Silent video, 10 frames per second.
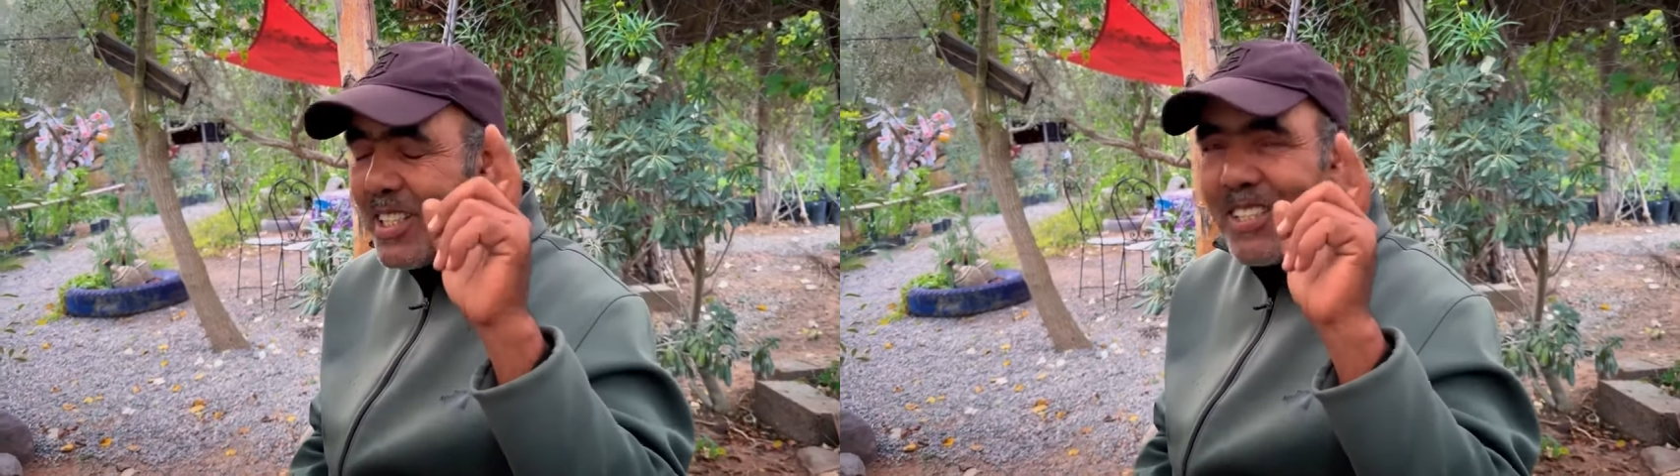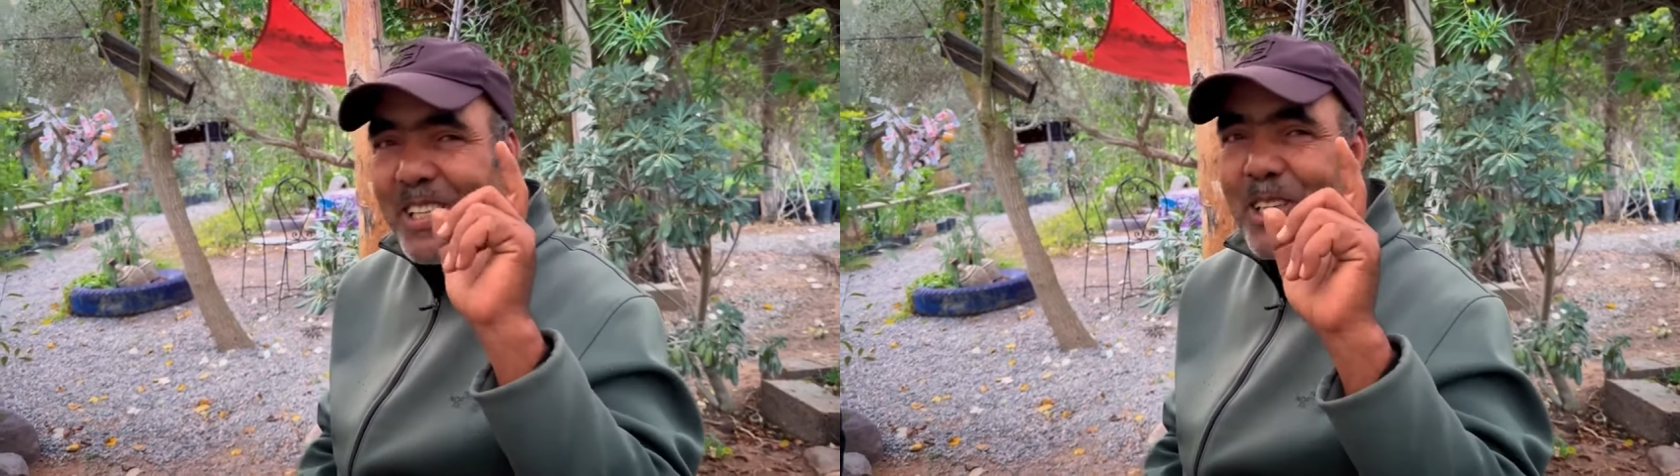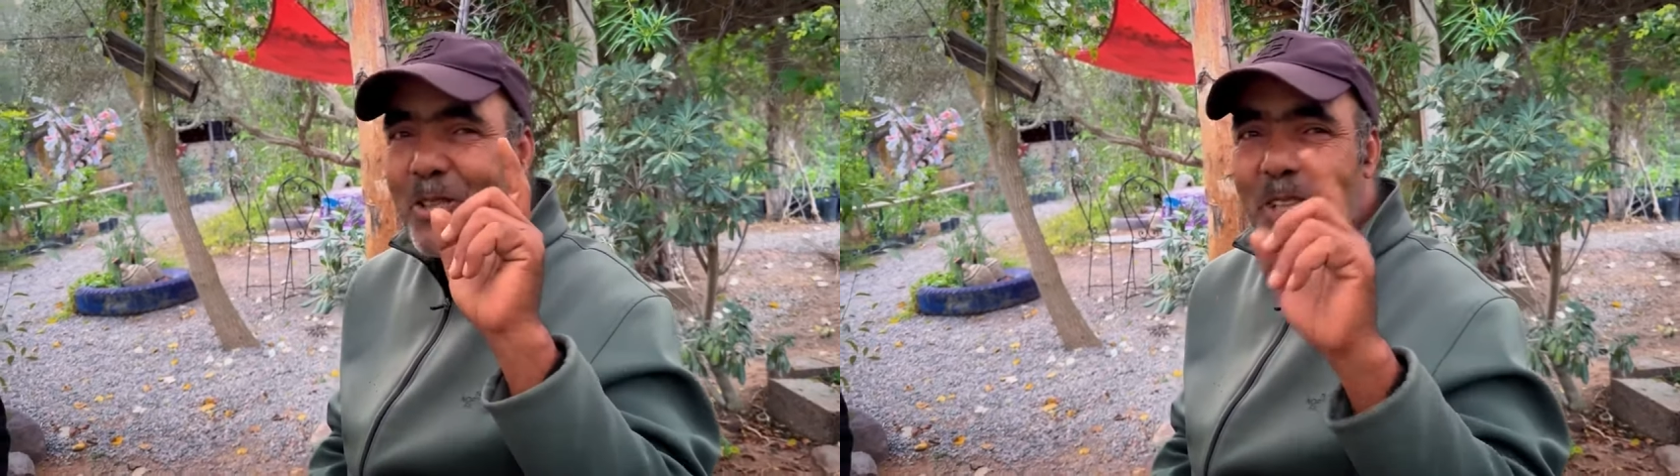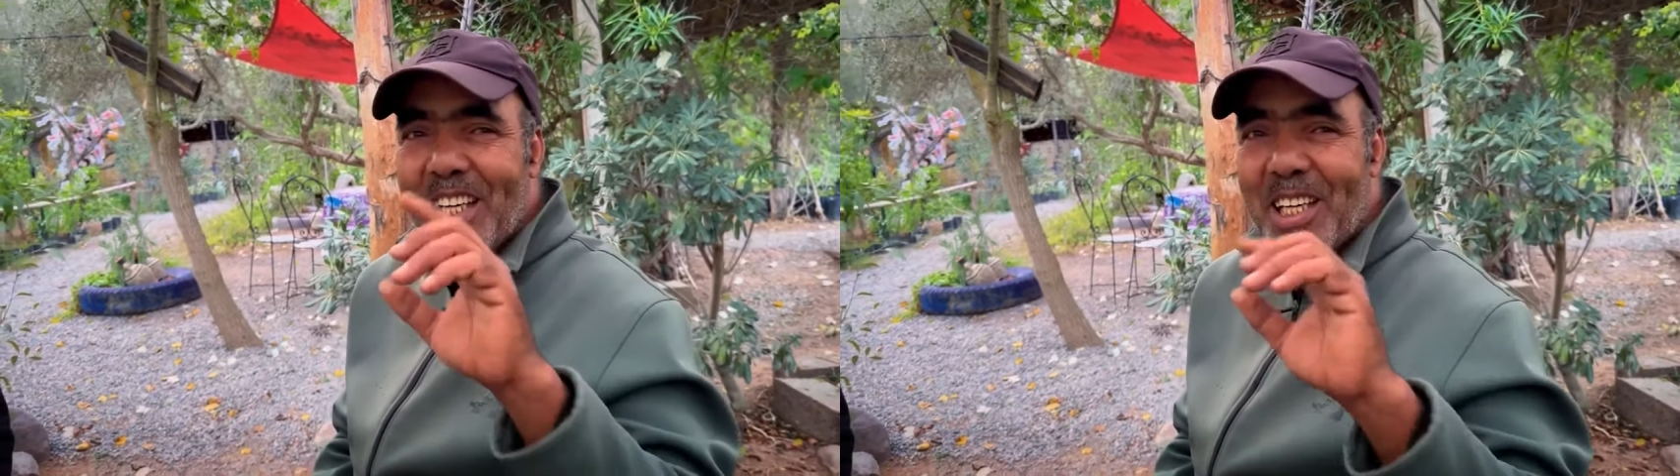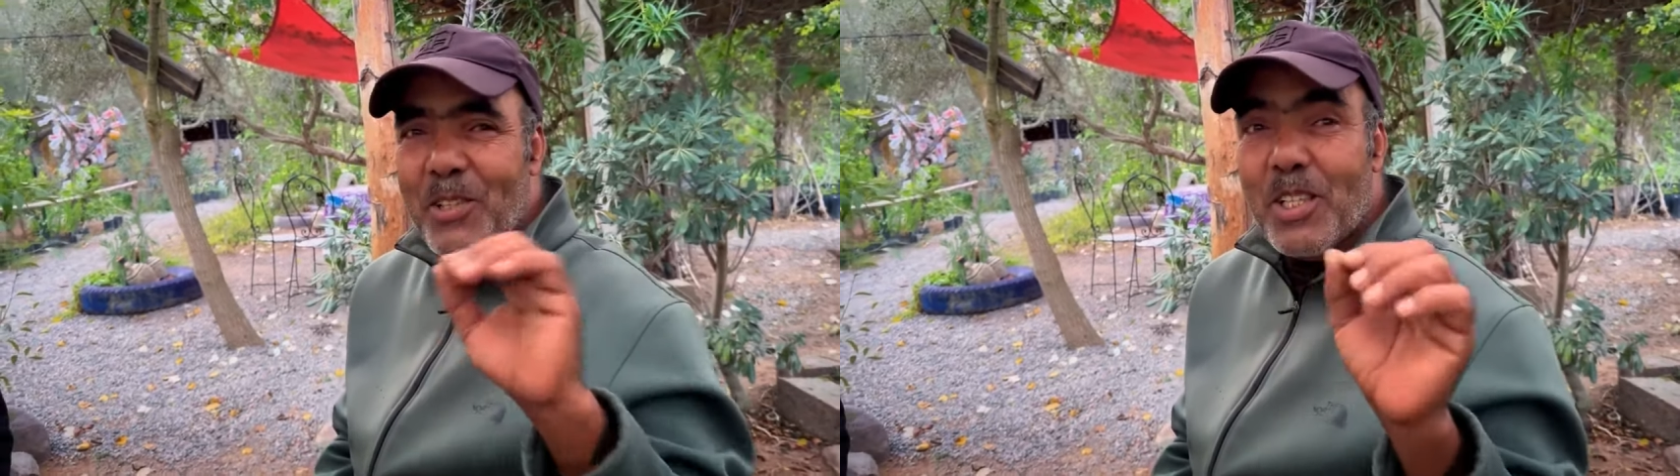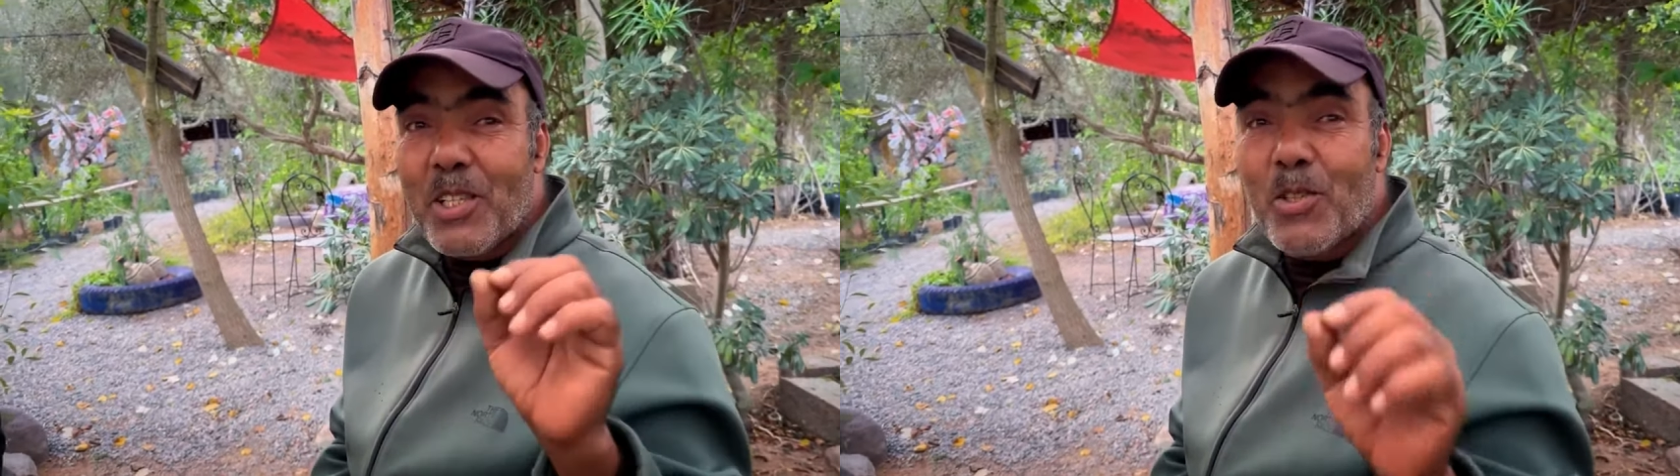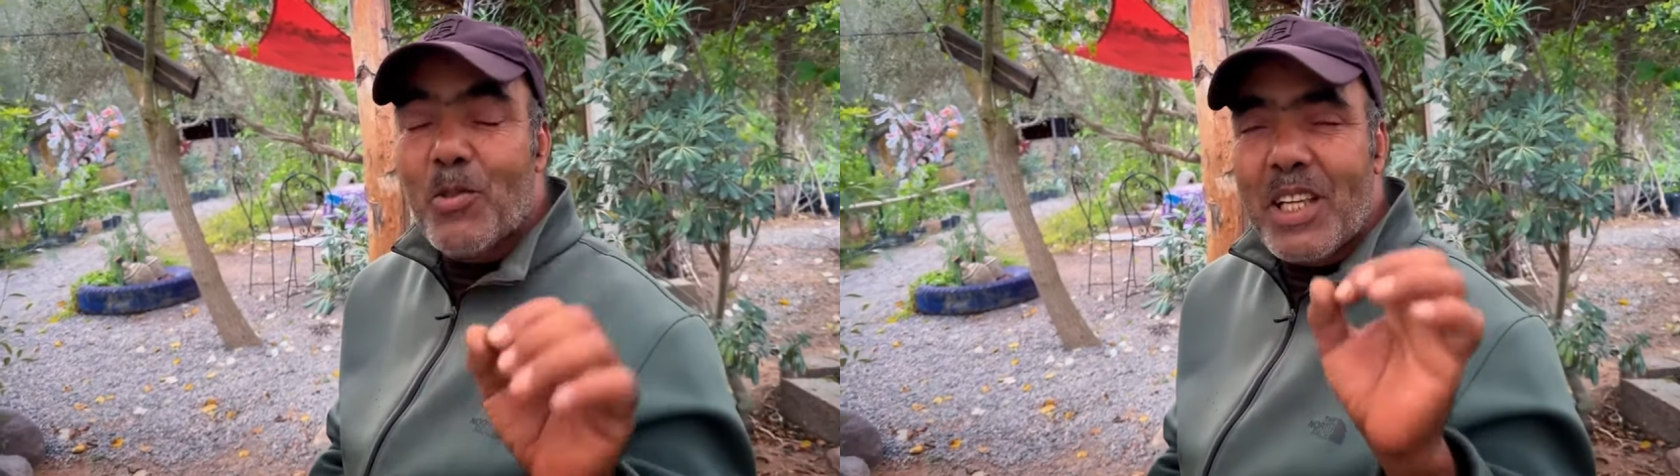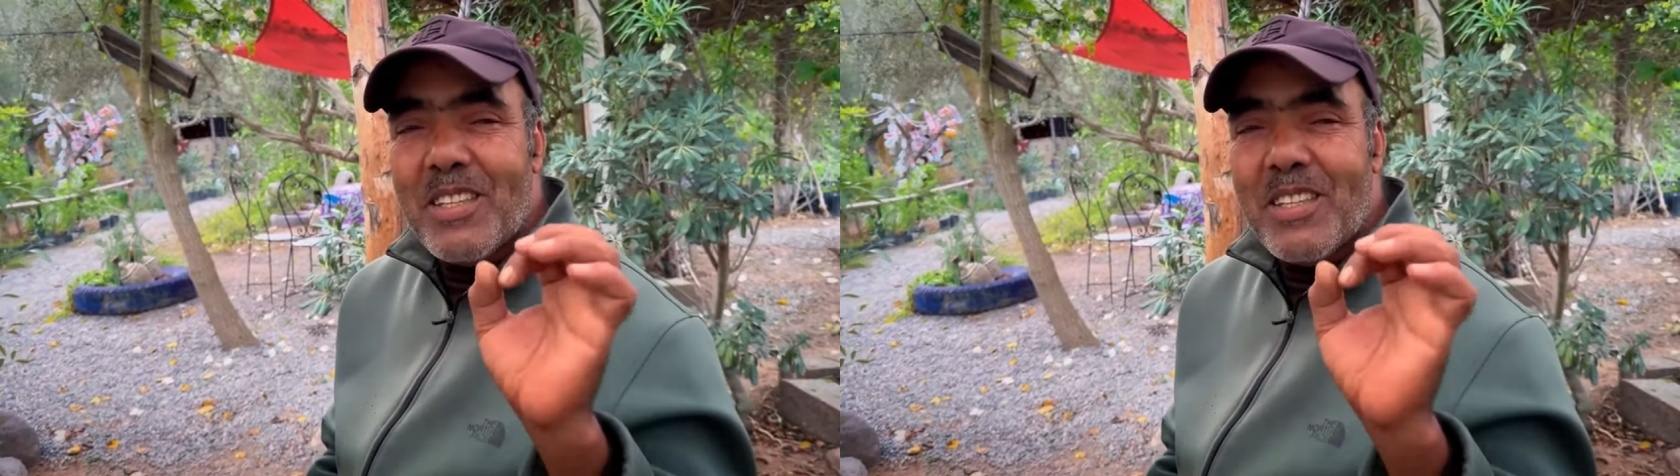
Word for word: ننسى الاول عاد قلت واحد